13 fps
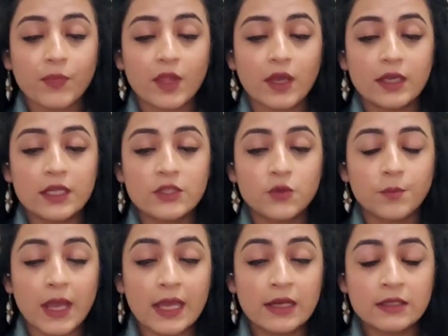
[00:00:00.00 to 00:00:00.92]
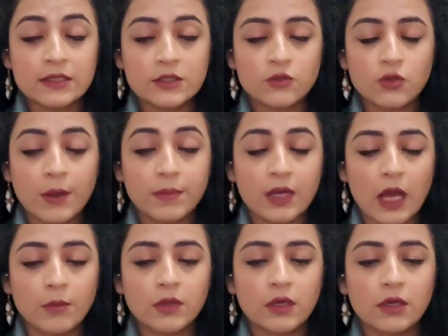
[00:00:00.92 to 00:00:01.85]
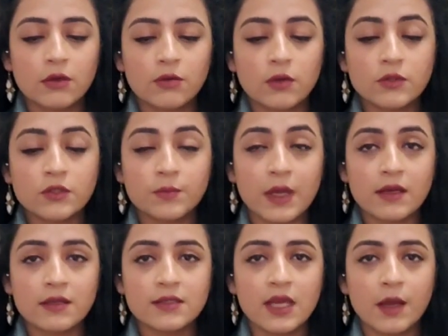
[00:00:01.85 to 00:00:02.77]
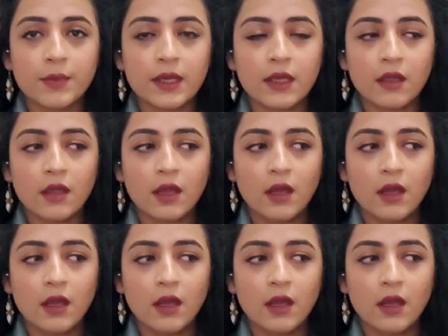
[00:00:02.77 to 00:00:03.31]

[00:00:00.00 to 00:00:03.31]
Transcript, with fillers: ये जो मेहनत से जो आप काम कर रहे हो ना उस मेहनत से आपके